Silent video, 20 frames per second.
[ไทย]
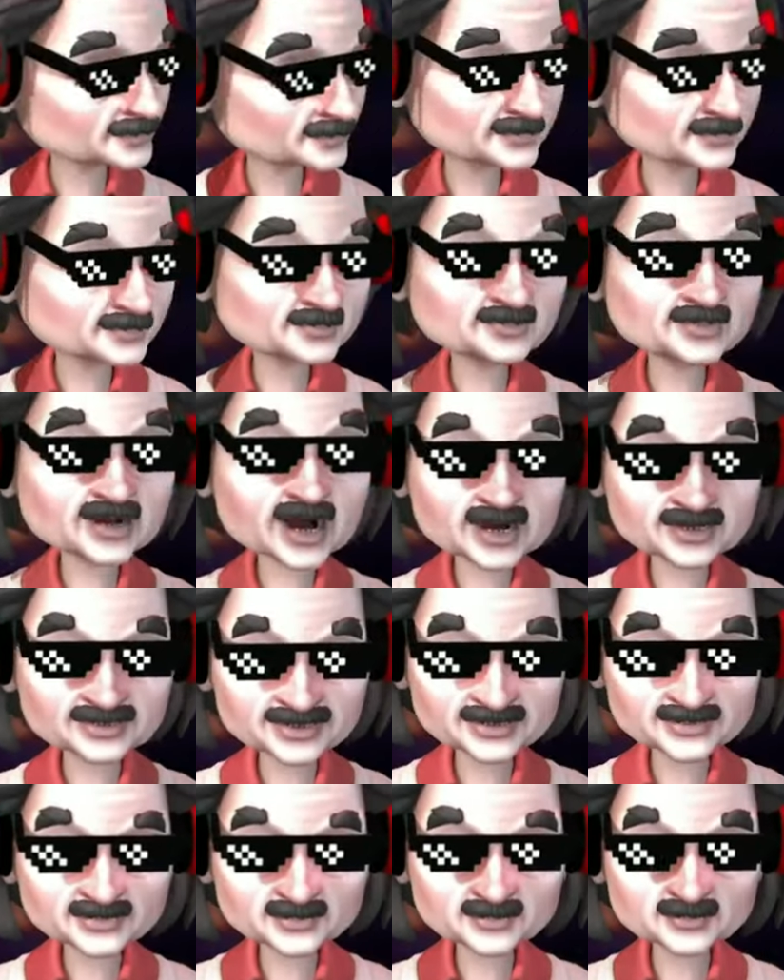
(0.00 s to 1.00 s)
หุ้ย
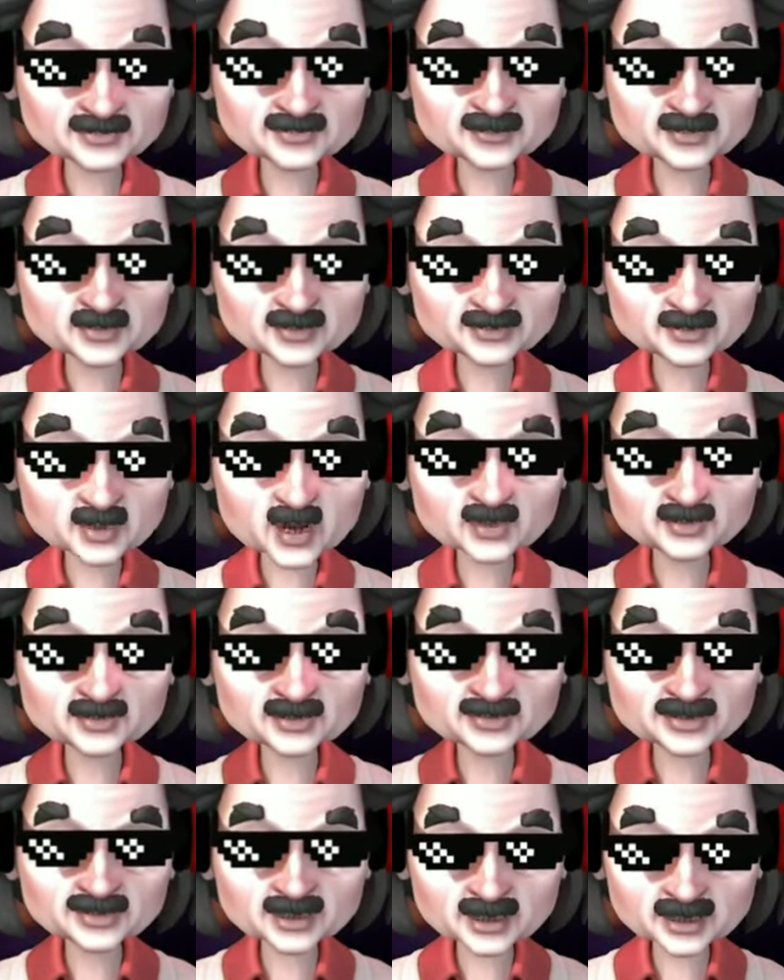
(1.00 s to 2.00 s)
แล้วคูณมันติ
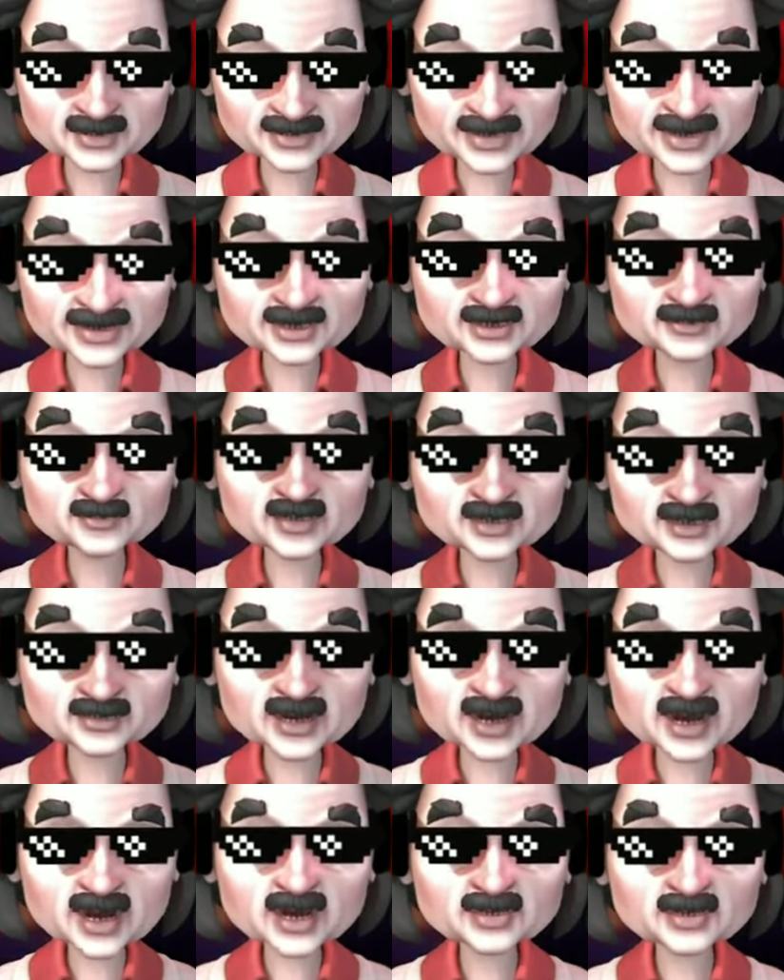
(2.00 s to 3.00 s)
ดค้างหรือเปล่าวะ
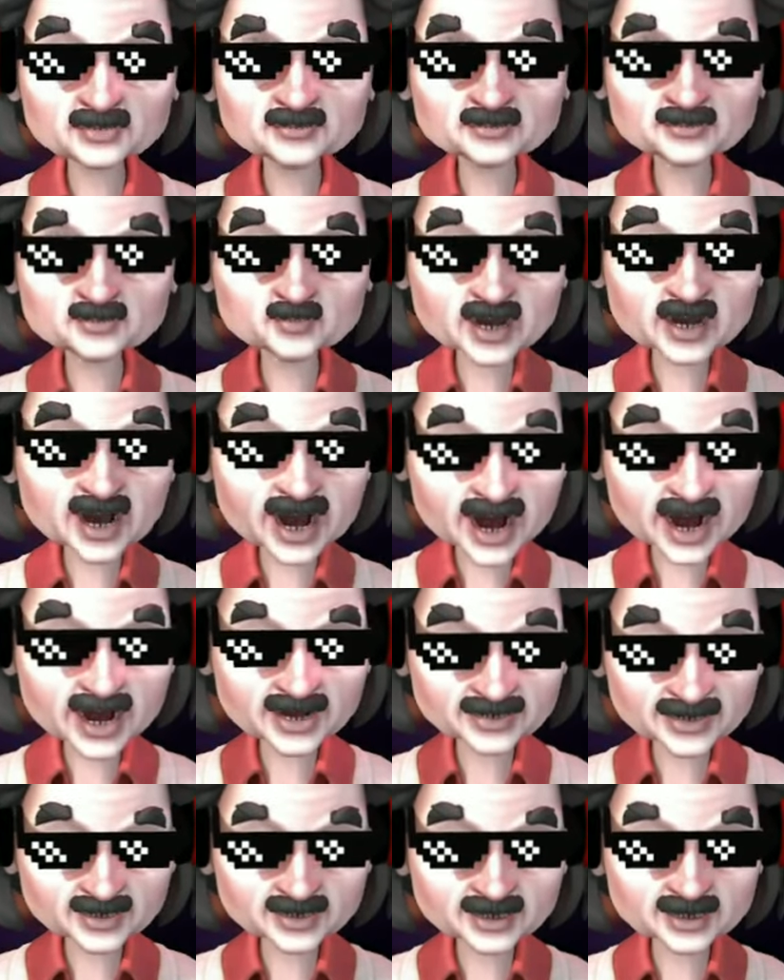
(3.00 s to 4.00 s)
ไม้แร
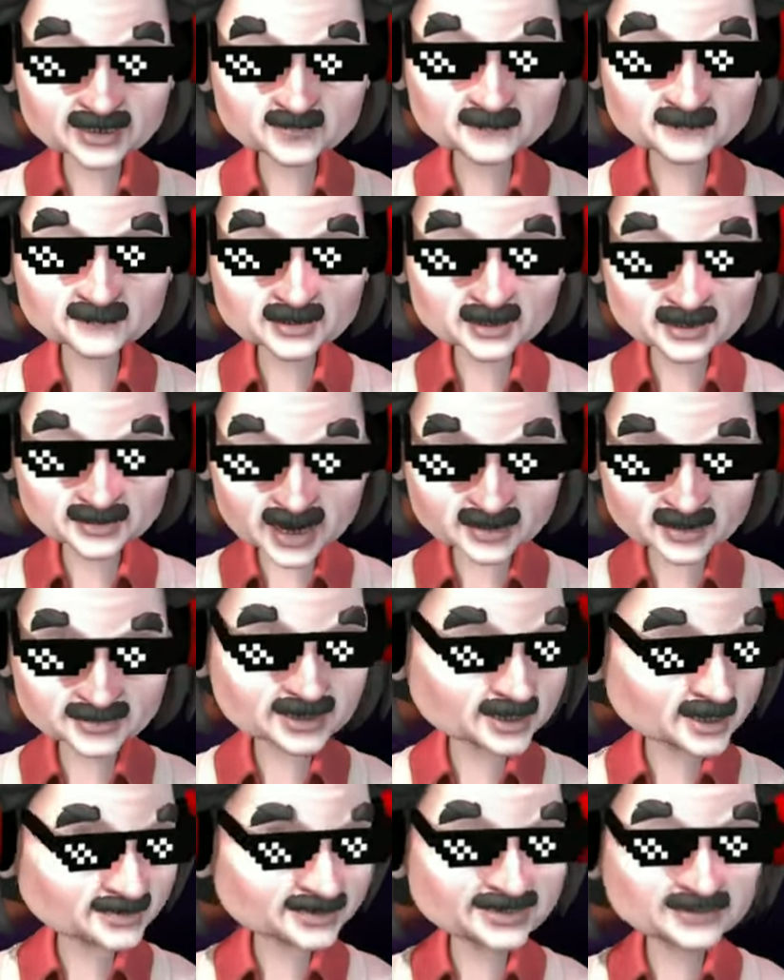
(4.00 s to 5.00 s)
กกับการเล่น
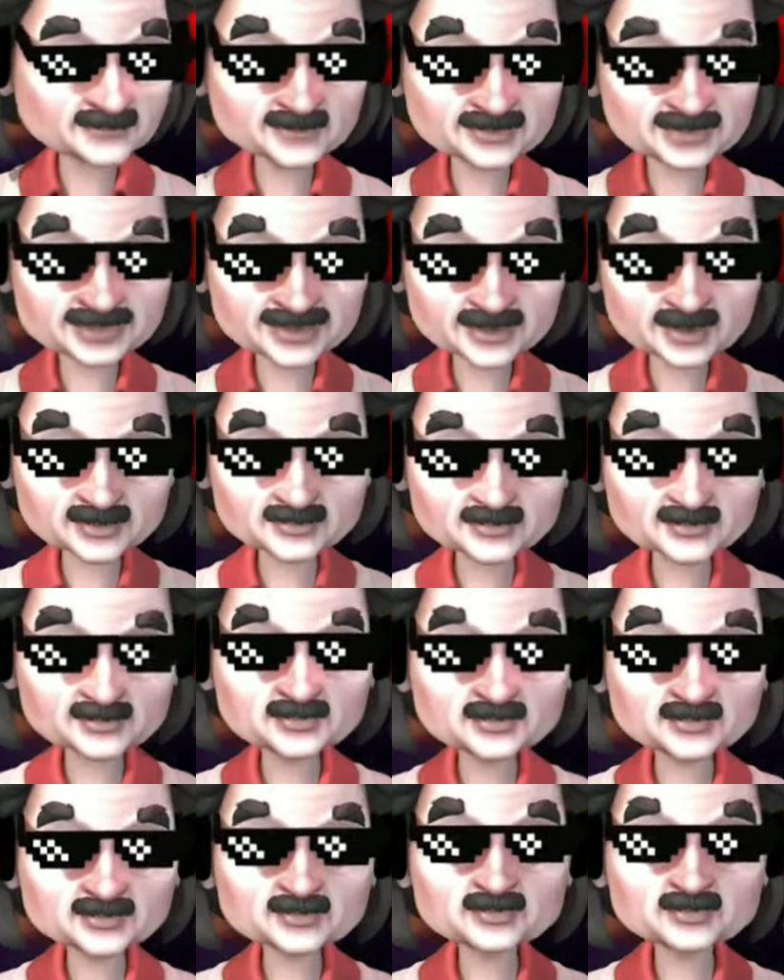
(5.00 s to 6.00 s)
เกมนี้
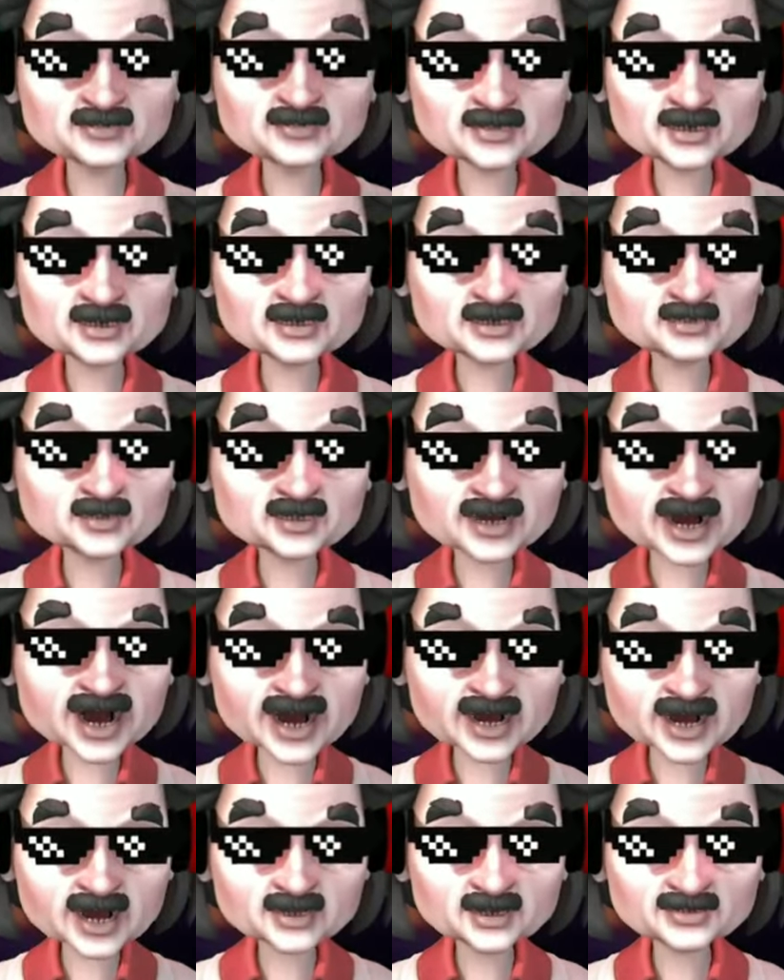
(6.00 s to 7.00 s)
มันคูณห้า
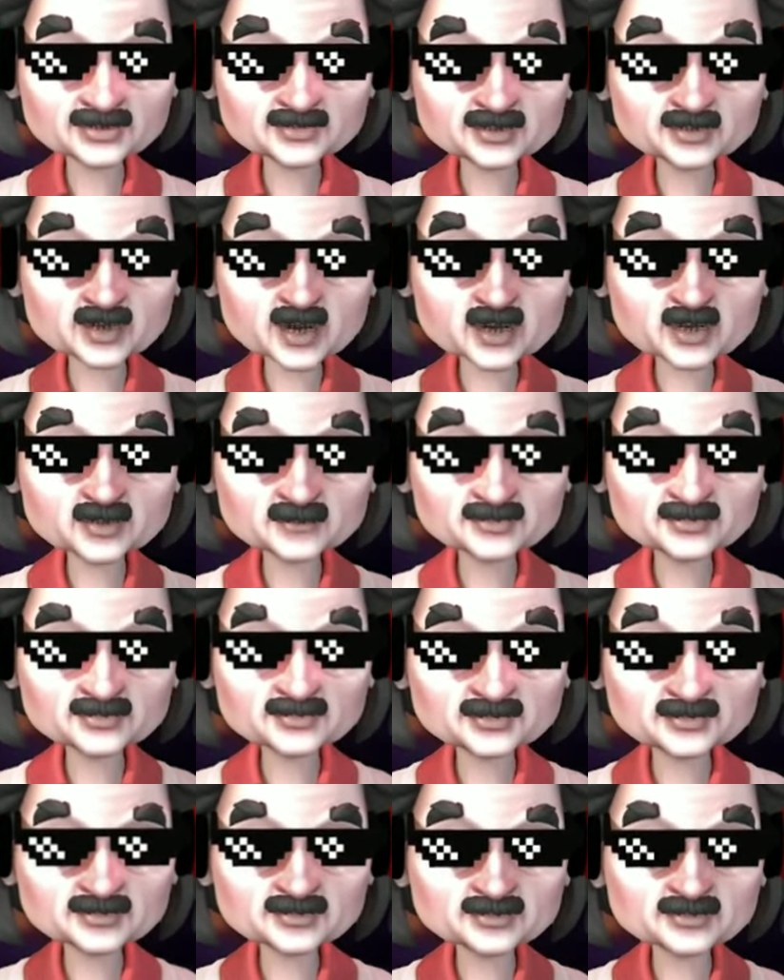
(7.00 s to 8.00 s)
ร้อยเลยเหรอ
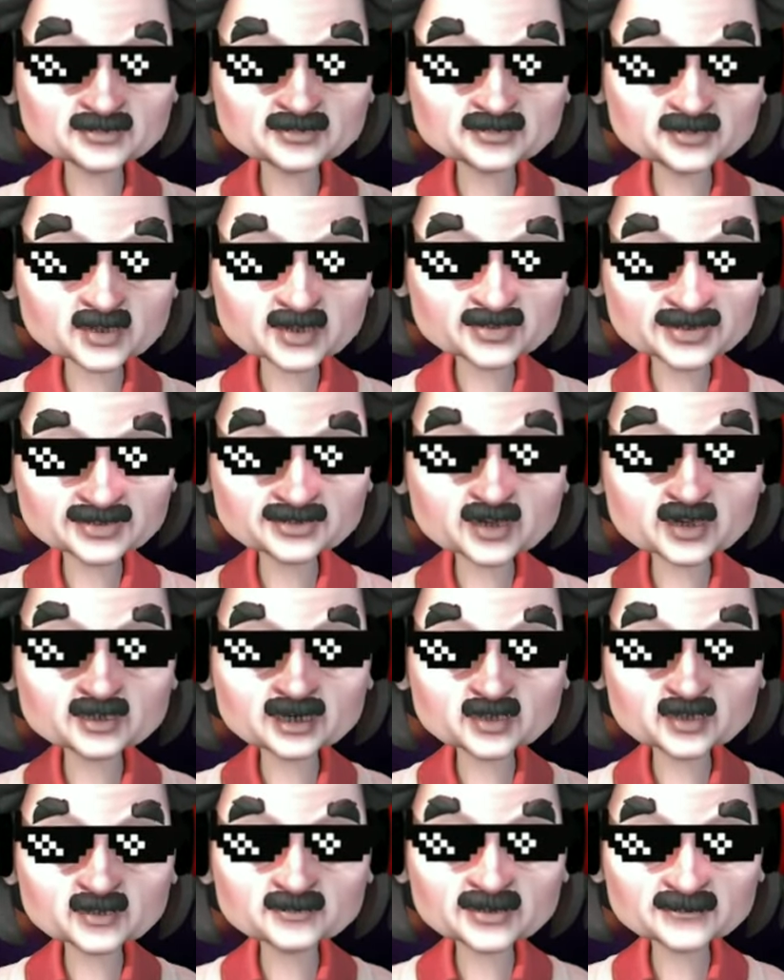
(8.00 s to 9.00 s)
แต่ว่าตัวคู
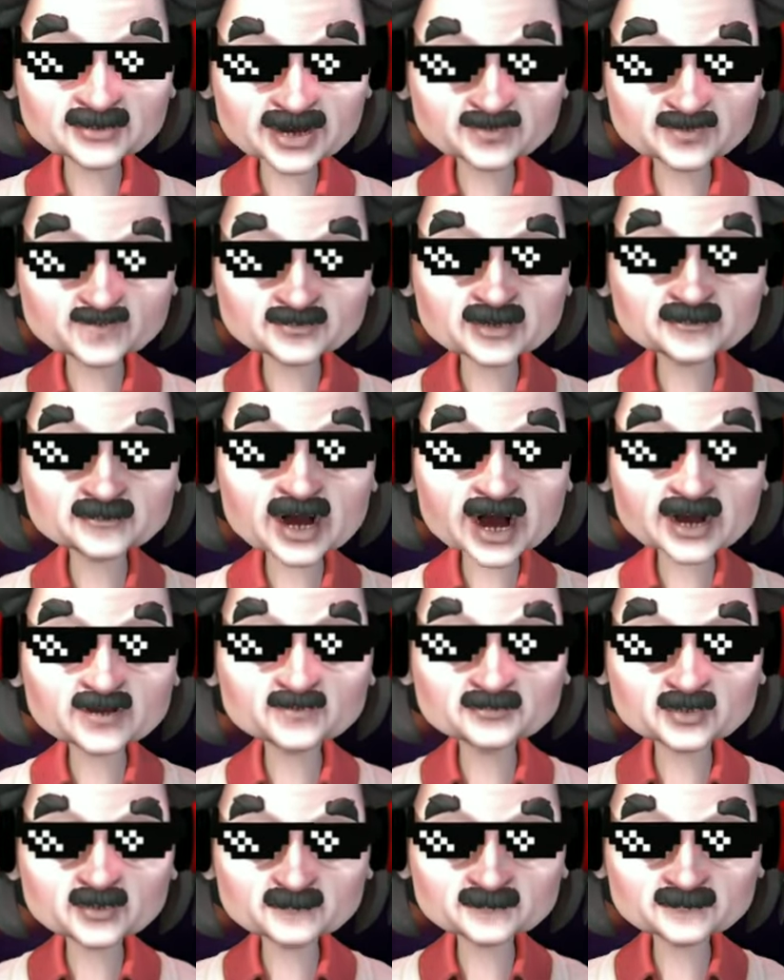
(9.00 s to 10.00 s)
ณมันน่าจะต้องมา
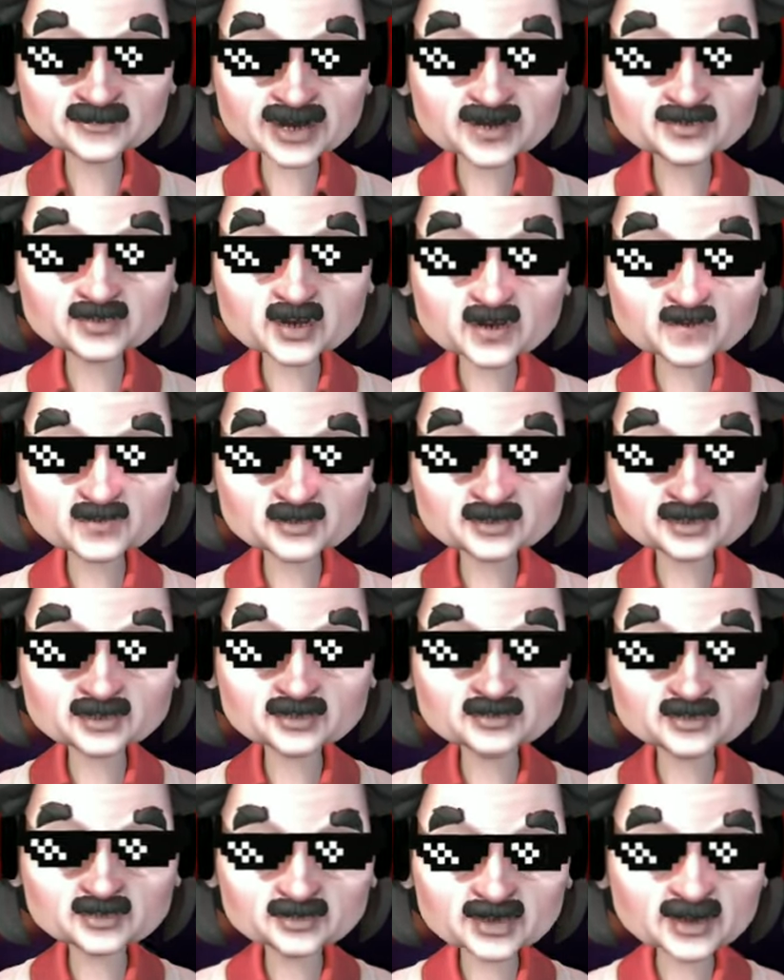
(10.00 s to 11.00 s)
เพิ่มนะไอตัวคูณ
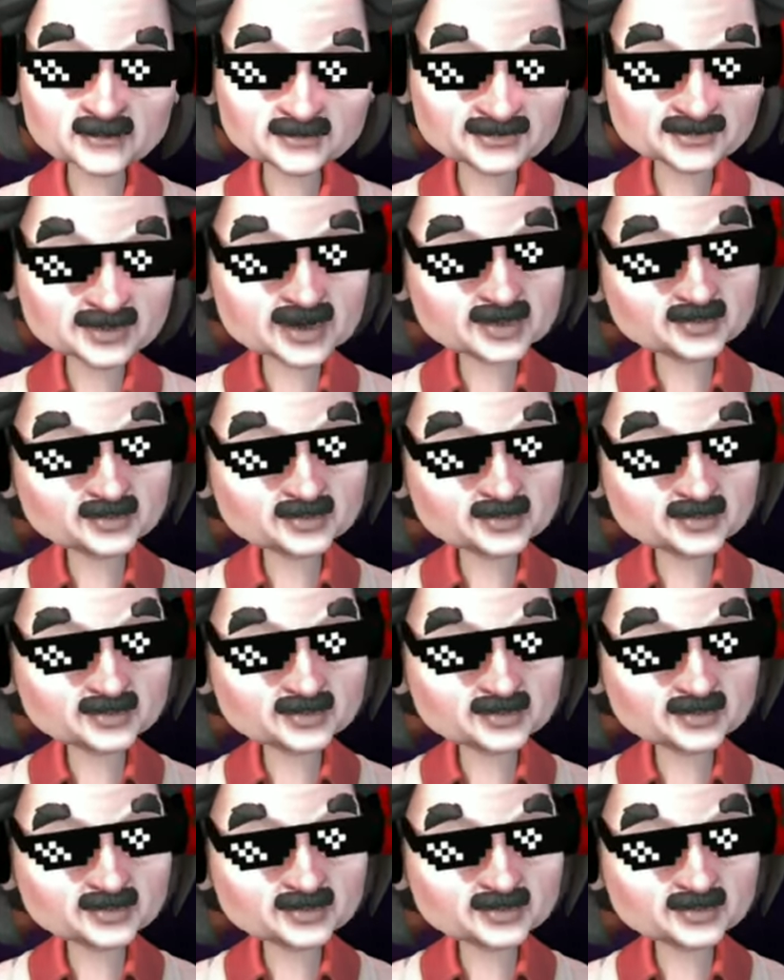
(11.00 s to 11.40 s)
เอ้ยแต่ไม่ต้องเลย